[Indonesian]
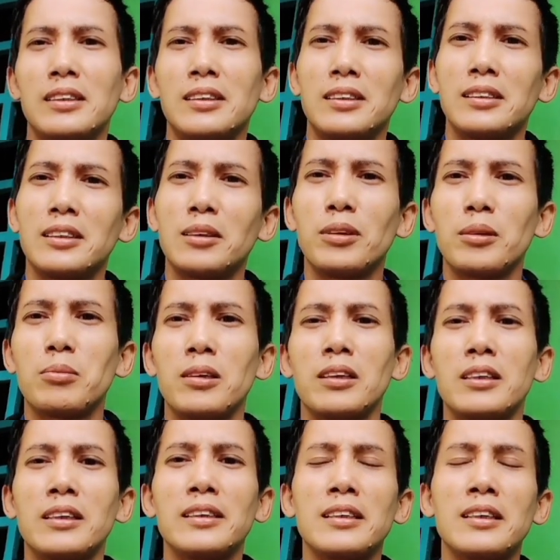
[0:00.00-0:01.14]
tapi apalah
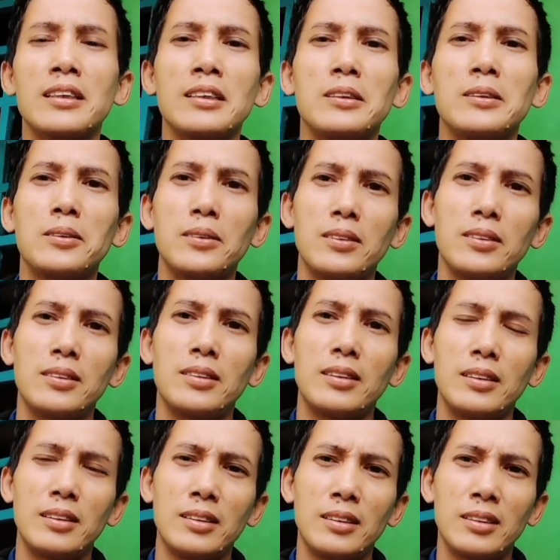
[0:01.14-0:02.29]
daya ya
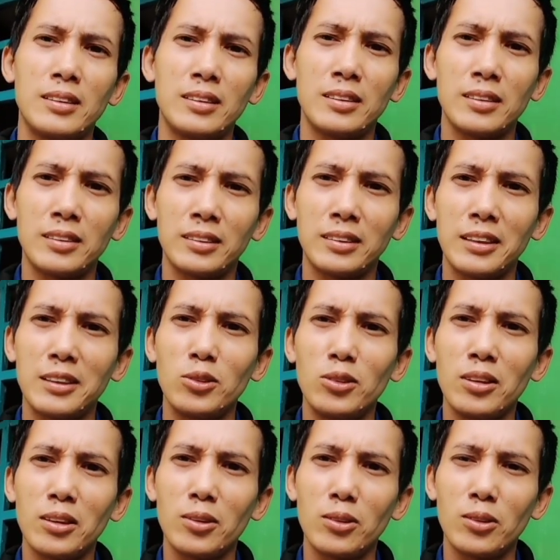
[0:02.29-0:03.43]
e, saya juga
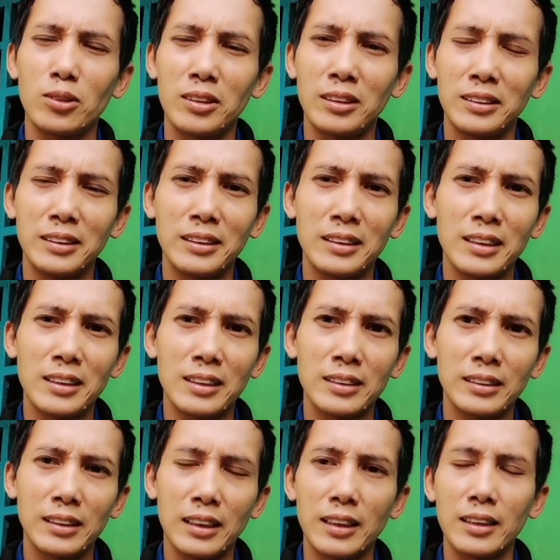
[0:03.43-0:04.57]
kondisinya
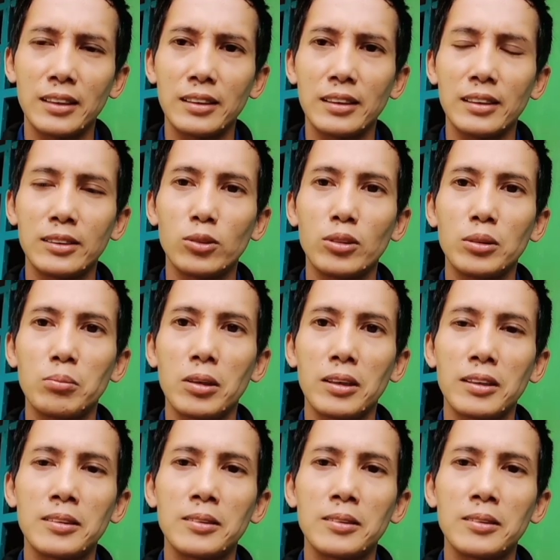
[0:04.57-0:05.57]
sekarang lagi sulit banget